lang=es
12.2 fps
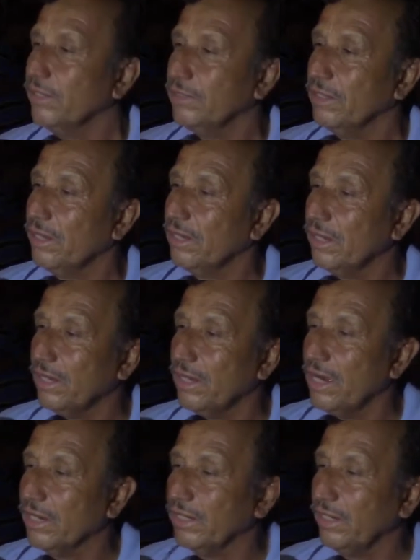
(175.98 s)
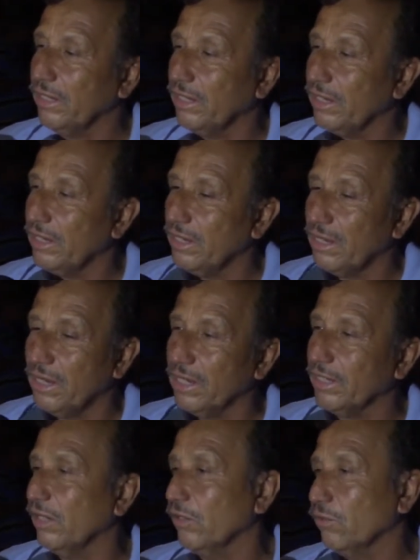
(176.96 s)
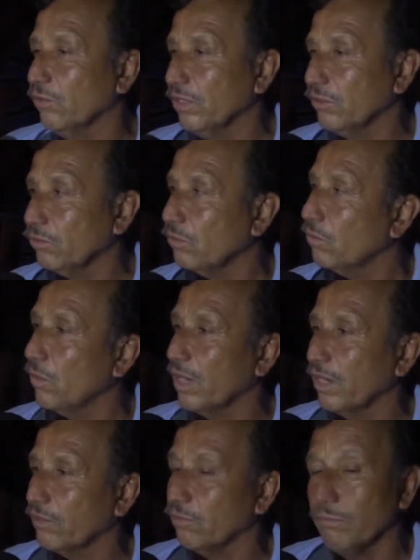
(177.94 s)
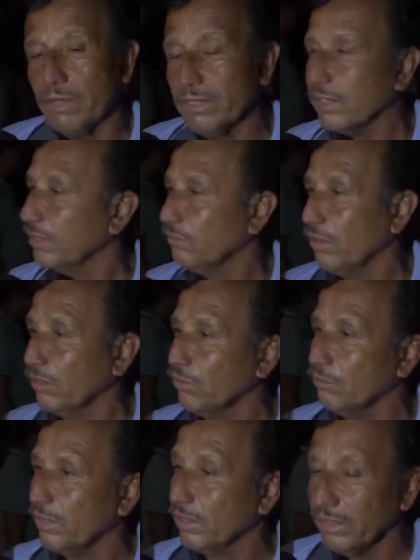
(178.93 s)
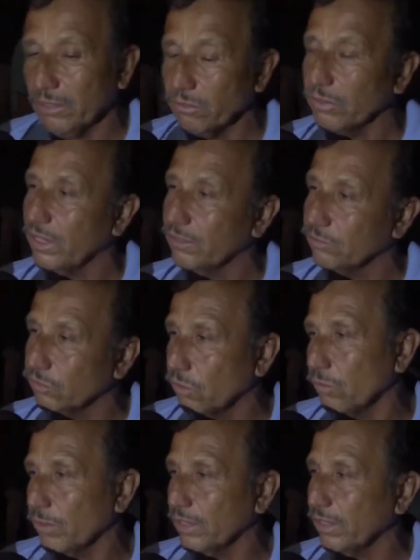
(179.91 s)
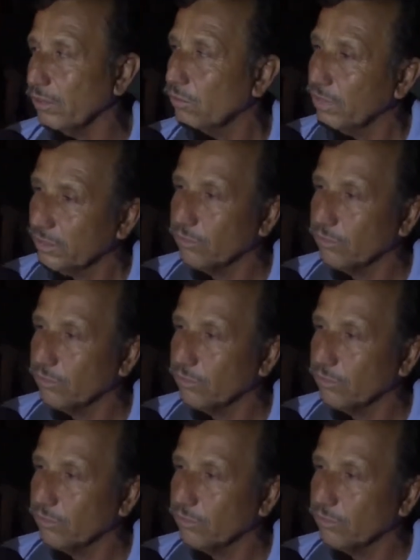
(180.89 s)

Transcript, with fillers: a la gente que a que le doy esto o a las rumbas y aquí no hay rumbas, aquí lo que hay son obras que es